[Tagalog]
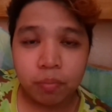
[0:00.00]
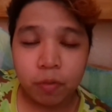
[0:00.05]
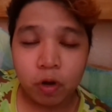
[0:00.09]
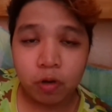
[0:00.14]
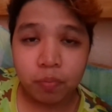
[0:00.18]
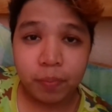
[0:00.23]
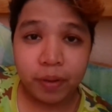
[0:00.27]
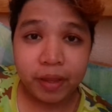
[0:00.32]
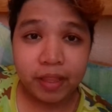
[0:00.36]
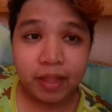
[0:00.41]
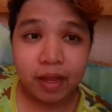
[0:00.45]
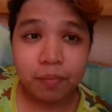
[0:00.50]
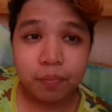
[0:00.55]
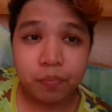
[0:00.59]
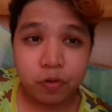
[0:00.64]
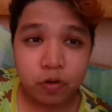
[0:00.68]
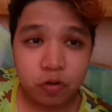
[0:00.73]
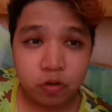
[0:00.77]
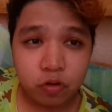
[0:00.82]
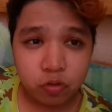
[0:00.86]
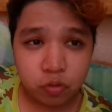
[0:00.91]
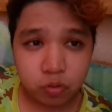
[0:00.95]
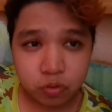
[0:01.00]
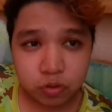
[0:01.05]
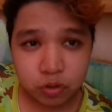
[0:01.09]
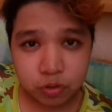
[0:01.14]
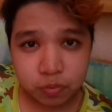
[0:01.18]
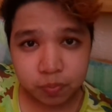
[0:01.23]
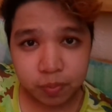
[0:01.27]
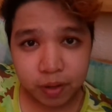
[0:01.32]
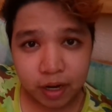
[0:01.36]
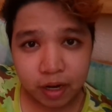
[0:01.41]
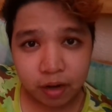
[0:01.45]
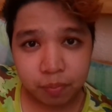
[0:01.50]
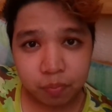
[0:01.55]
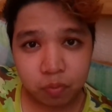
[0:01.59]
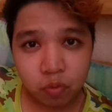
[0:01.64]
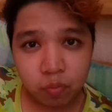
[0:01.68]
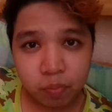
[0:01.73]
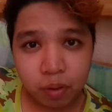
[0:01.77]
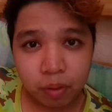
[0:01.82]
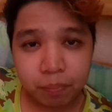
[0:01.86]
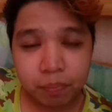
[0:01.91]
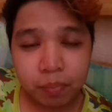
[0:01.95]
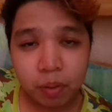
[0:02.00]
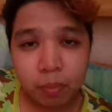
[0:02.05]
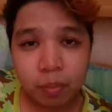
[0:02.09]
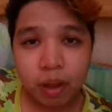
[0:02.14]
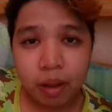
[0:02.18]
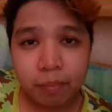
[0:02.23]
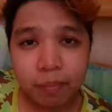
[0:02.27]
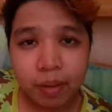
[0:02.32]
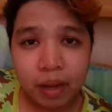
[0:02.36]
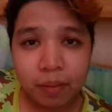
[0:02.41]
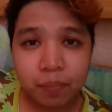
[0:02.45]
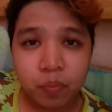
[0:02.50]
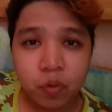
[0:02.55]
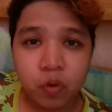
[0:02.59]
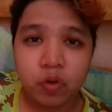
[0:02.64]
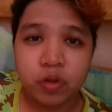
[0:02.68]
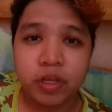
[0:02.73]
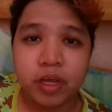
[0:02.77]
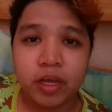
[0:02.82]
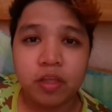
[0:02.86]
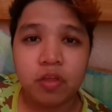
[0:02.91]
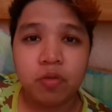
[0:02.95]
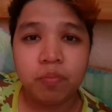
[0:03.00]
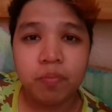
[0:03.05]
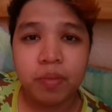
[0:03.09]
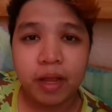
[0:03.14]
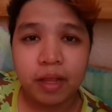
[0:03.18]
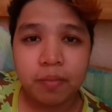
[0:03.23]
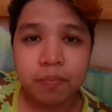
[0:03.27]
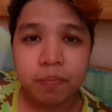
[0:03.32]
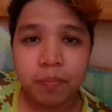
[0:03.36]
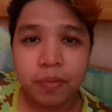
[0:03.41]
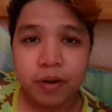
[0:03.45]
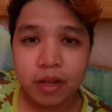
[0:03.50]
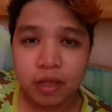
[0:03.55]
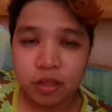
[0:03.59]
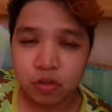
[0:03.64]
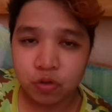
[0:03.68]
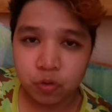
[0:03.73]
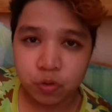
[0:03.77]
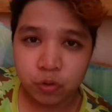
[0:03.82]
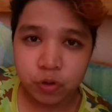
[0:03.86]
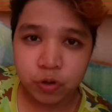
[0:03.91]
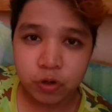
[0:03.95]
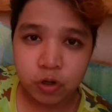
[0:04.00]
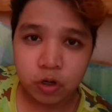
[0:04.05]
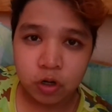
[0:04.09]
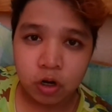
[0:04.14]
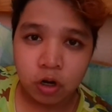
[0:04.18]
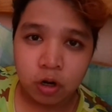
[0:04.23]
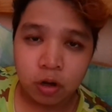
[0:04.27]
or pineapple juice para po pampababa po ng inyong blood pressure.